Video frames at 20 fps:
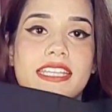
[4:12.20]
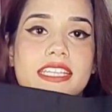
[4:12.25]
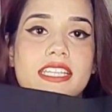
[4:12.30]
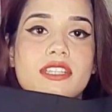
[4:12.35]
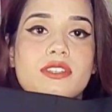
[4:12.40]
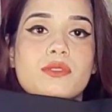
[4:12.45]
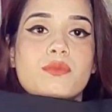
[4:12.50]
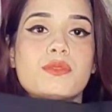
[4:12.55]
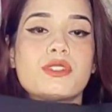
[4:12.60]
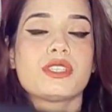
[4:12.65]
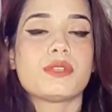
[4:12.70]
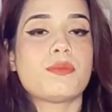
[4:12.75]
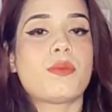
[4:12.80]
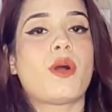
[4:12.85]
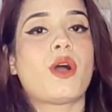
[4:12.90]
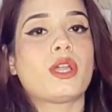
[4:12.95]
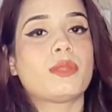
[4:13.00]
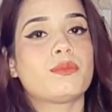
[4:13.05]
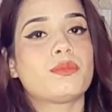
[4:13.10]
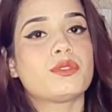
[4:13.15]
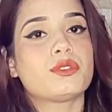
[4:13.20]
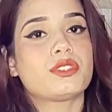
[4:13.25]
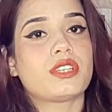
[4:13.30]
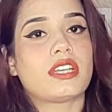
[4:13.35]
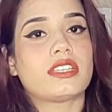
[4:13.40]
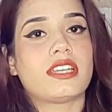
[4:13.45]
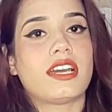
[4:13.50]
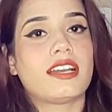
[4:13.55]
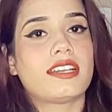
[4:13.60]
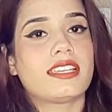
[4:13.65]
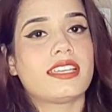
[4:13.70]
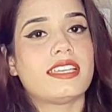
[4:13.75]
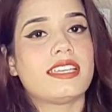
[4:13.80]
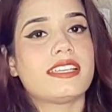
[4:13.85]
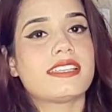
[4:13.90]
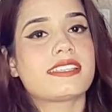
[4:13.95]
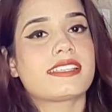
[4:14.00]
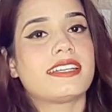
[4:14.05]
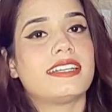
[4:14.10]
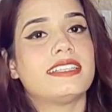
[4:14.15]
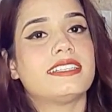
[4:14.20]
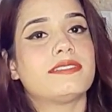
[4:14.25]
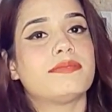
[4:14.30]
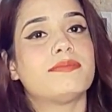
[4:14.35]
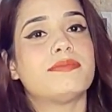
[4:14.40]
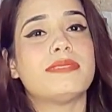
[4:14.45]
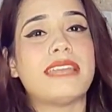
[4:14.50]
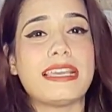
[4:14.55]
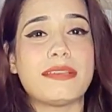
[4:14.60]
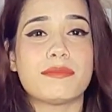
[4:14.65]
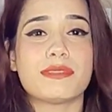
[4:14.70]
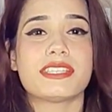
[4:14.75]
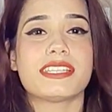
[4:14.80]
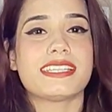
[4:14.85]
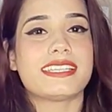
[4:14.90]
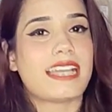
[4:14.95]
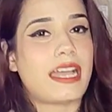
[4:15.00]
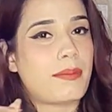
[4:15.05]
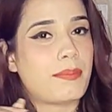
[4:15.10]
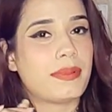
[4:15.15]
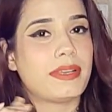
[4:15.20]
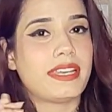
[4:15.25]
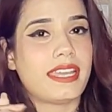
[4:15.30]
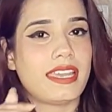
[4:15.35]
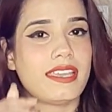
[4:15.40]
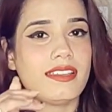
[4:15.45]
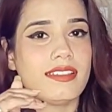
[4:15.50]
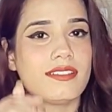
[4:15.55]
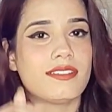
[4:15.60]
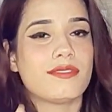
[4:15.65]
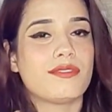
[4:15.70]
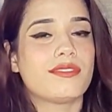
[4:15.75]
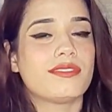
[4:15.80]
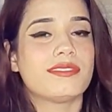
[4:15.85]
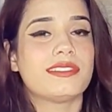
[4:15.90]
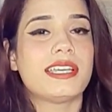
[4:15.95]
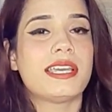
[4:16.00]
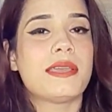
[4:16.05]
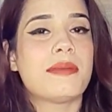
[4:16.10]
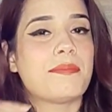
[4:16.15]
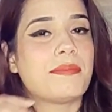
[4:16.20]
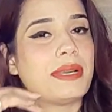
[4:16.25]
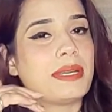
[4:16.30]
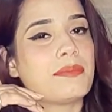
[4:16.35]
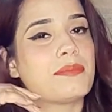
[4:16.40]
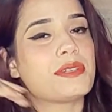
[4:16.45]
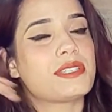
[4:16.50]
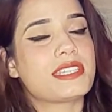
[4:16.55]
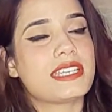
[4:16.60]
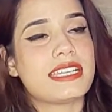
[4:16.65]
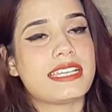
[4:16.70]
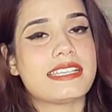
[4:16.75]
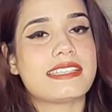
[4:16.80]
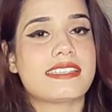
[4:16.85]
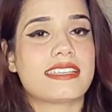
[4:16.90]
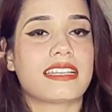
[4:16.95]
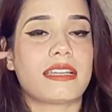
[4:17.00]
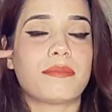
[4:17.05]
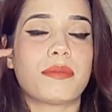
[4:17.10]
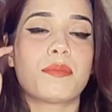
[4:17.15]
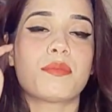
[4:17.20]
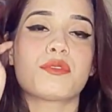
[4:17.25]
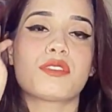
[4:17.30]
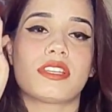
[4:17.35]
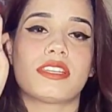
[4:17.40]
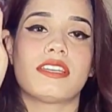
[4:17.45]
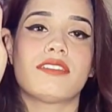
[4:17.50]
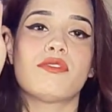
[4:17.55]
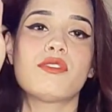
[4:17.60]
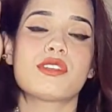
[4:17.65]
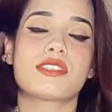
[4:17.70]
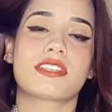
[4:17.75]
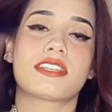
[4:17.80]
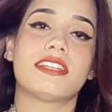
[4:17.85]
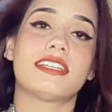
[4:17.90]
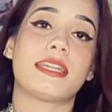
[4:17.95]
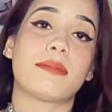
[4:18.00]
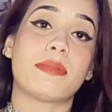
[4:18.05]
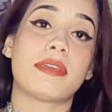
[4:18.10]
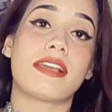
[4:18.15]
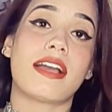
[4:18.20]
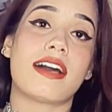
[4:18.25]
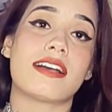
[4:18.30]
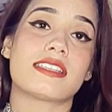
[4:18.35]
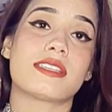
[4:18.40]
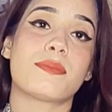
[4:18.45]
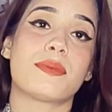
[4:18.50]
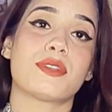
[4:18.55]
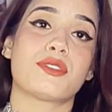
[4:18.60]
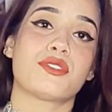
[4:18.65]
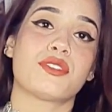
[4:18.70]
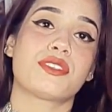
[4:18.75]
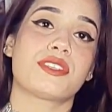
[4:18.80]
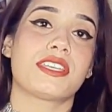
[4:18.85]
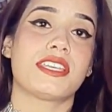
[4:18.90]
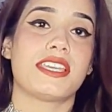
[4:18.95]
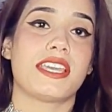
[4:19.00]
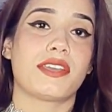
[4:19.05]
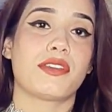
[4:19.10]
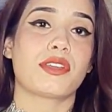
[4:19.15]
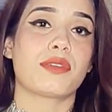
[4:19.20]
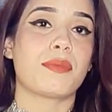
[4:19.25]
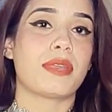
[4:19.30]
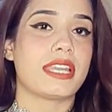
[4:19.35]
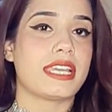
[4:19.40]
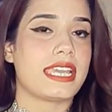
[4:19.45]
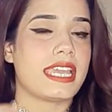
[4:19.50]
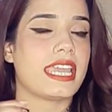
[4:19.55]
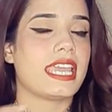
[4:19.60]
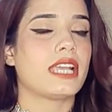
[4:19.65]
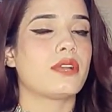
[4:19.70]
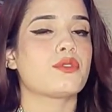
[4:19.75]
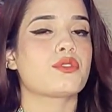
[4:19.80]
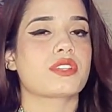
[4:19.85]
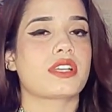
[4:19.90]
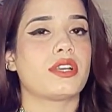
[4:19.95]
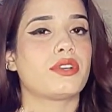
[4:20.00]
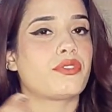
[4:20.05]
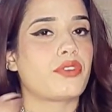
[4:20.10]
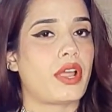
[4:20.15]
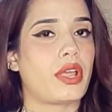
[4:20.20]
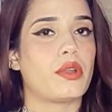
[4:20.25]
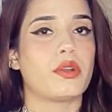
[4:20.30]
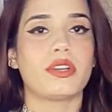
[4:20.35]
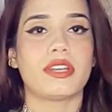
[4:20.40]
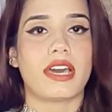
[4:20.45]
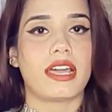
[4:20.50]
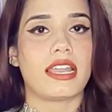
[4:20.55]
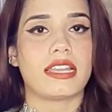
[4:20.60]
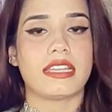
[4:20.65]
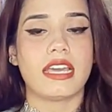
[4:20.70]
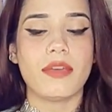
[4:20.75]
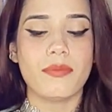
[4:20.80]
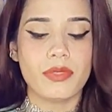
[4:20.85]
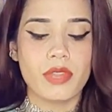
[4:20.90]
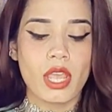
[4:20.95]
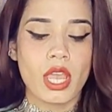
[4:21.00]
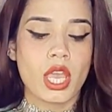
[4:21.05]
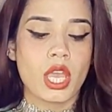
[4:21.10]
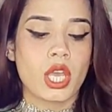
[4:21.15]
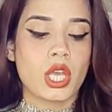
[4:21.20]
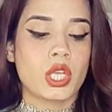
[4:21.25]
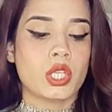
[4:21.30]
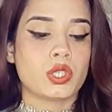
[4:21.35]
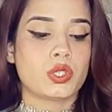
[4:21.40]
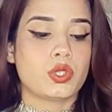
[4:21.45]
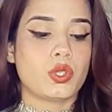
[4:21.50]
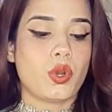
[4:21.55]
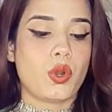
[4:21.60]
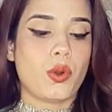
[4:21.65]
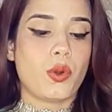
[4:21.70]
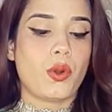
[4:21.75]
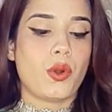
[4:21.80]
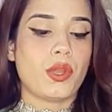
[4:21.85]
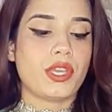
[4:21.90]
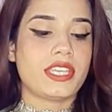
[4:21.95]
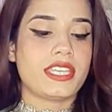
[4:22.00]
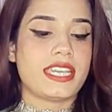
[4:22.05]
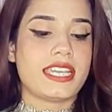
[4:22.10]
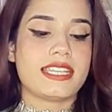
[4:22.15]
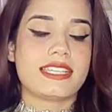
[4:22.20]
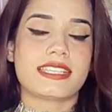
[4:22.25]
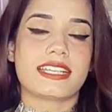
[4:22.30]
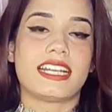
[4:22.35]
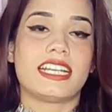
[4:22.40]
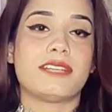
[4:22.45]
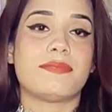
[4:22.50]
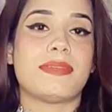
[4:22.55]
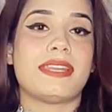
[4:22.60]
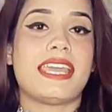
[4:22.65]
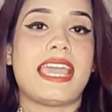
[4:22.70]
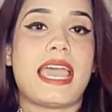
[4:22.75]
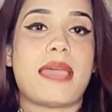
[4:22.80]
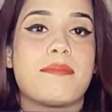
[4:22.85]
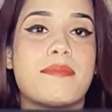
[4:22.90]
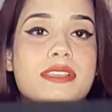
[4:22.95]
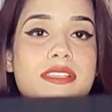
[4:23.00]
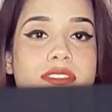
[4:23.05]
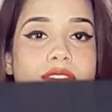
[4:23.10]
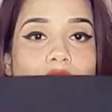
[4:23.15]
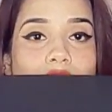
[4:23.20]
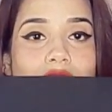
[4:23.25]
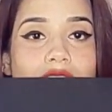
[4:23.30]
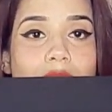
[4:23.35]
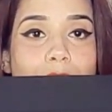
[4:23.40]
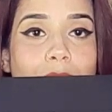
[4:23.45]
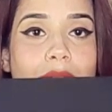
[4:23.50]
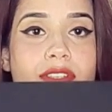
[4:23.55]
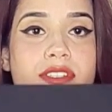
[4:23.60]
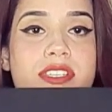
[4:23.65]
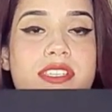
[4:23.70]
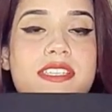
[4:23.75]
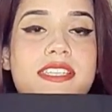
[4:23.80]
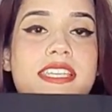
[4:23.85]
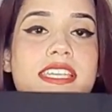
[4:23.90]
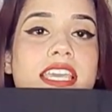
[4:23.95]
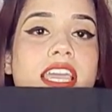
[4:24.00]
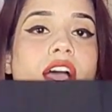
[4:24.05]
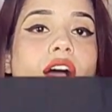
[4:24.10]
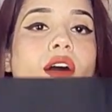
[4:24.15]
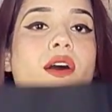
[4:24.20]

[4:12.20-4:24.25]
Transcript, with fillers: की थी तो मुझे बहुत पूछा था कि ये स्कर्ट लाइक मुझे यहाँ पर नहीं बट मुझे इंस्टाग्राम पर पूछा था वो स्कर्ट आपने कहाँ से परचेज़ की है क्योंकि मैंने एक उसका ट्राई ऑन डाला था तो ये स्कर्ट मैंने अमेजोन से परचेज किया है